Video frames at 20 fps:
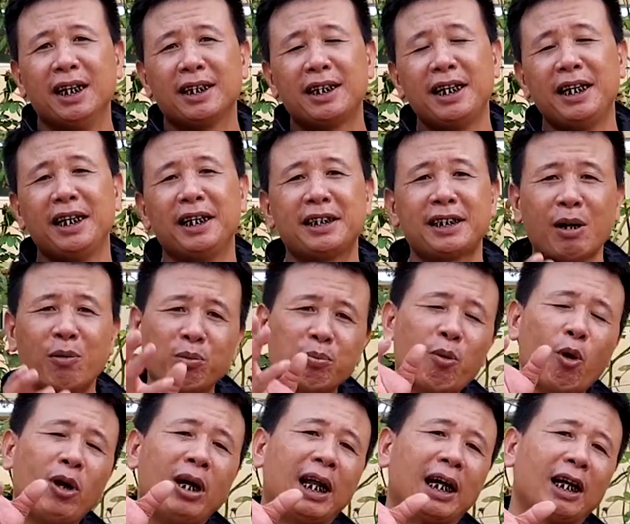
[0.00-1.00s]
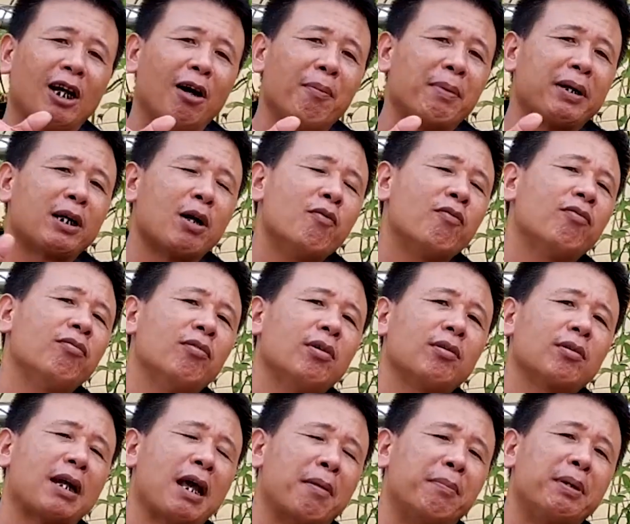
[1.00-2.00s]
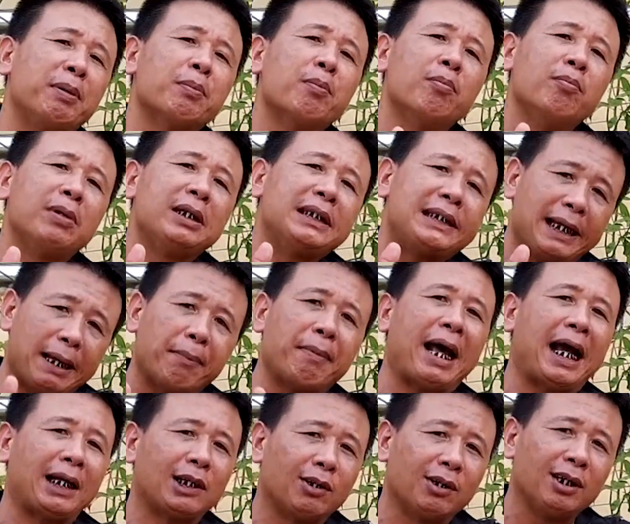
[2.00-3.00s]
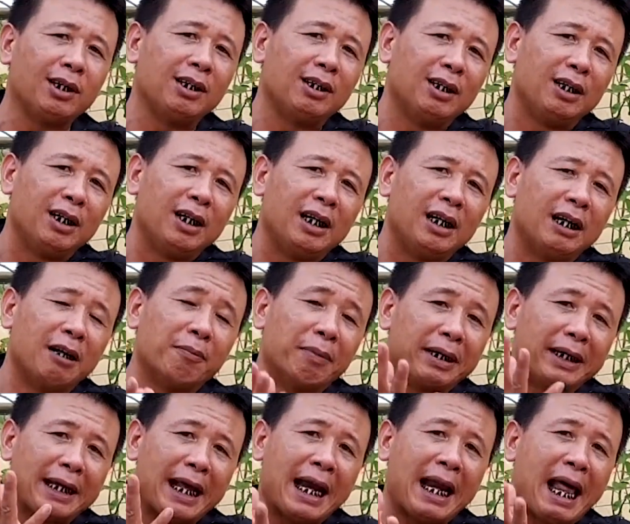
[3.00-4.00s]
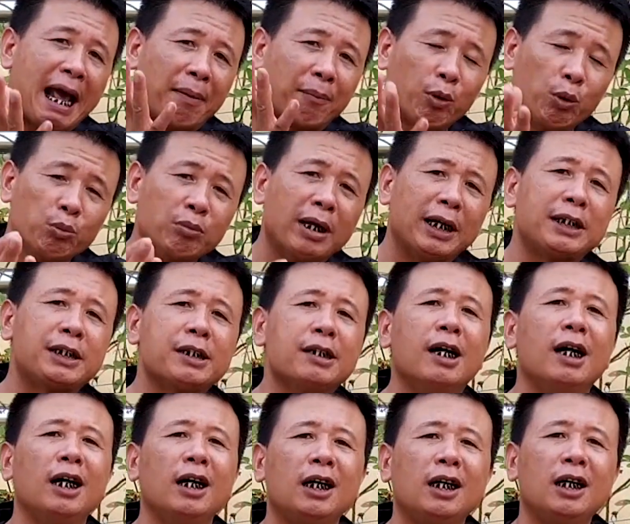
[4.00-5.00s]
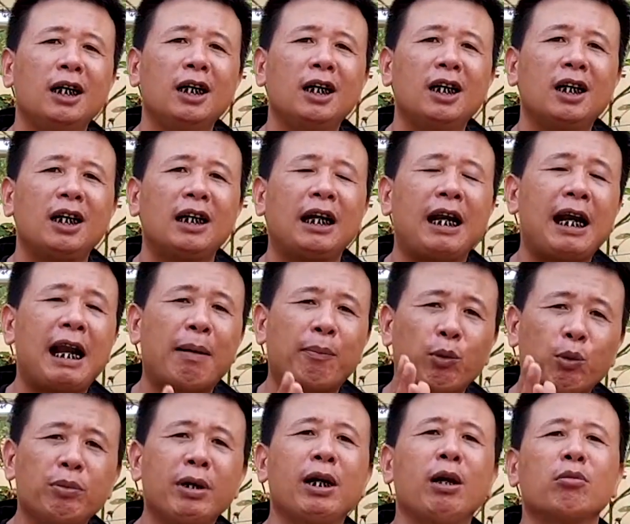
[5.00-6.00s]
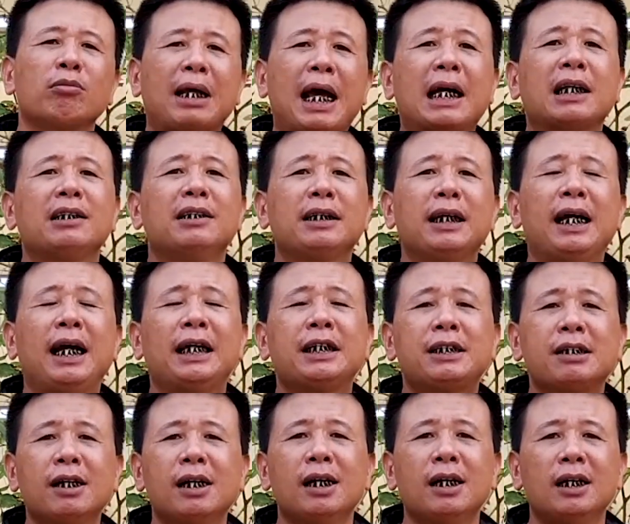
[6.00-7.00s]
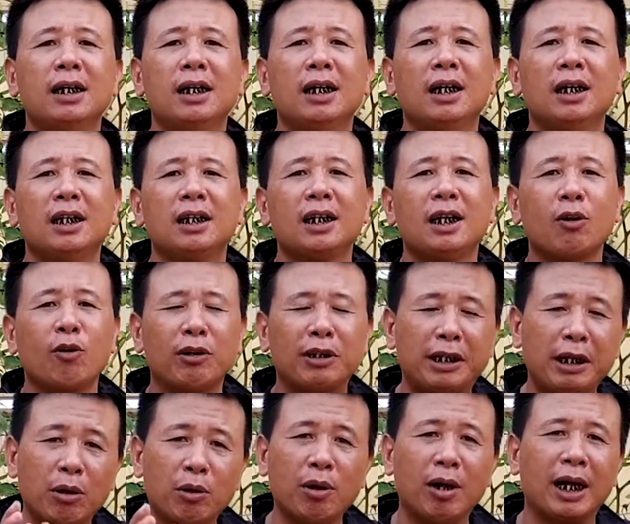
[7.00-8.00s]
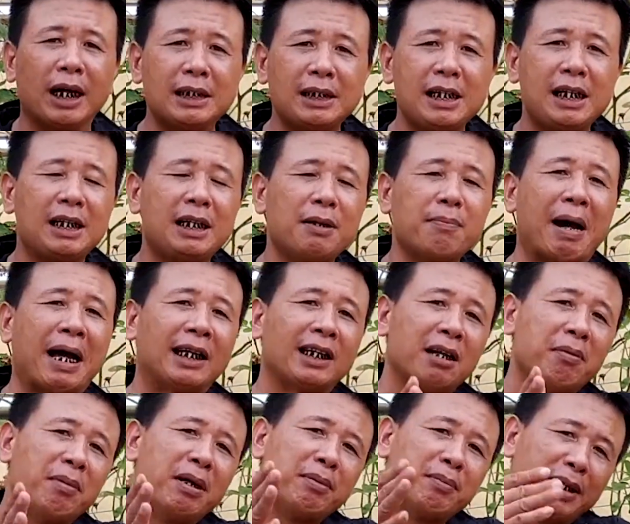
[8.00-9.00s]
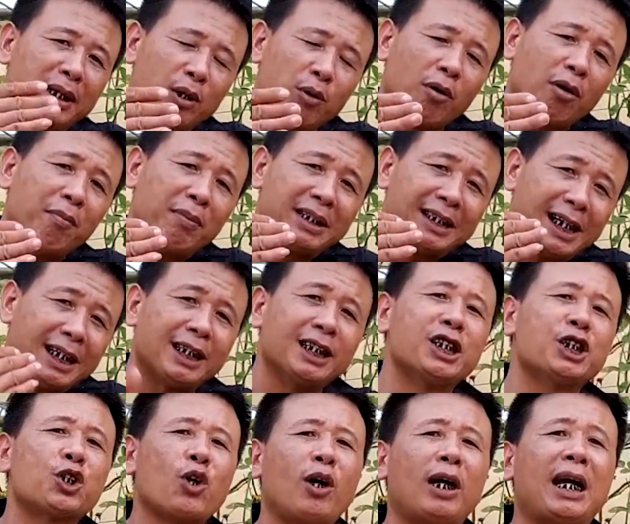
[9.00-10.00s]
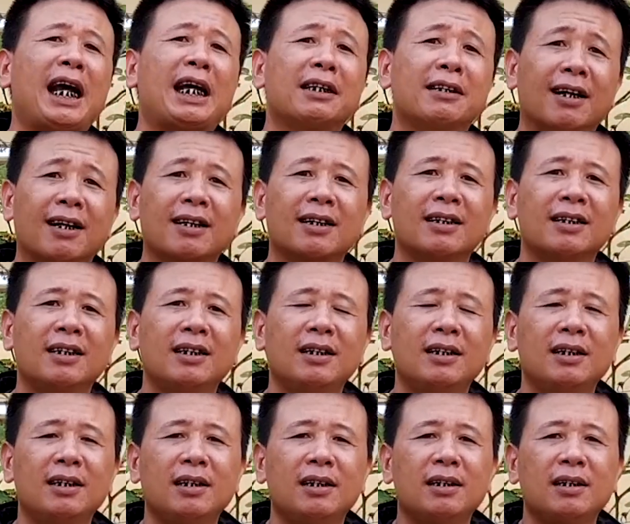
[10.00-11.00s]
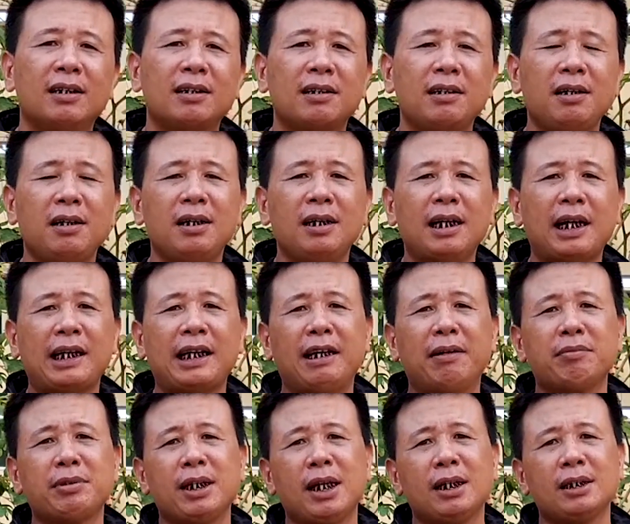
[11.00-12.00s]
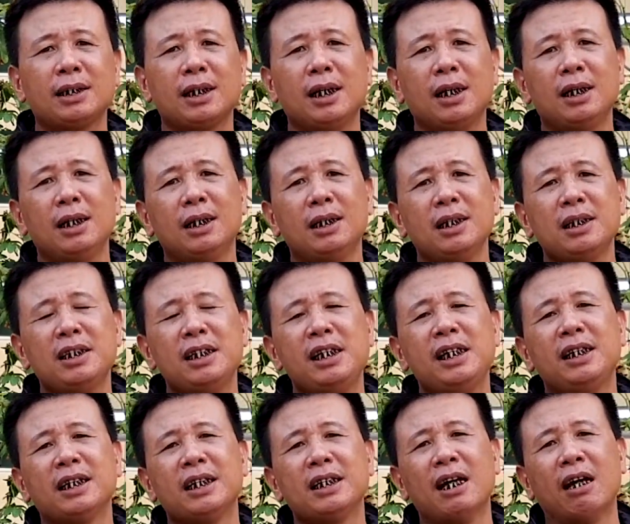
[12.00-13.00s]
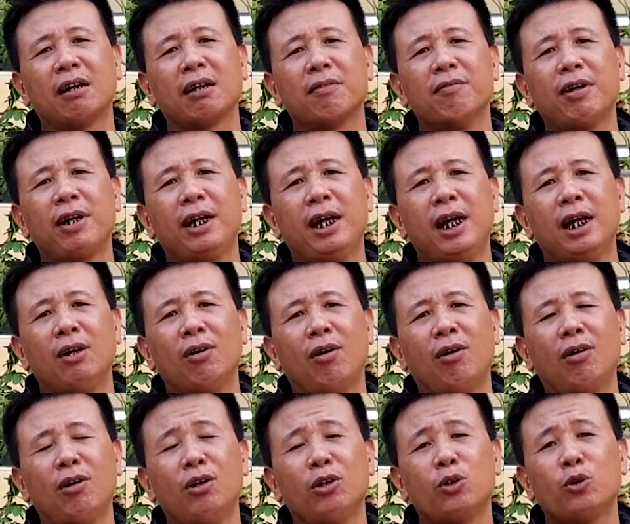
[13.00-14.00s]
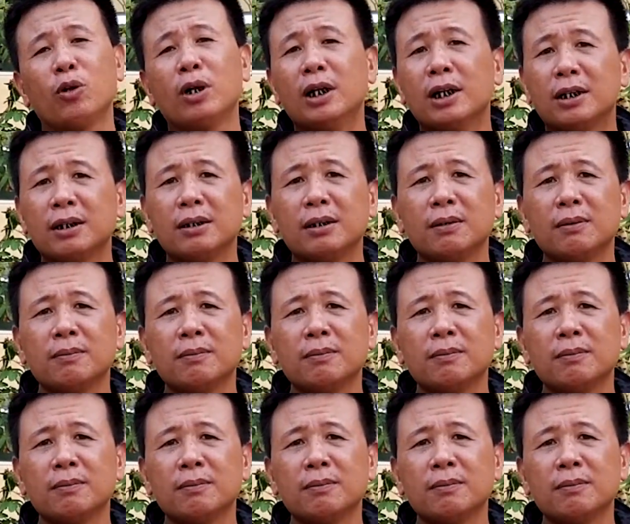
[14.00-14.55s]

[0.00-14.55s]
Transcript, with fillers: thì xong mỗi lần đó mình không để mình mình xem lại thôi là mình đã làm đúng hay chưa đã làm đúng cái động tác như thế hay chưa thế còn thiếu ở cái gì thì bản thân mình mình lúc đó mình sẽ tự soi lại được thì anh em sẽ sẽ nhìn cái nhận cái vấn đề nó tốt hơn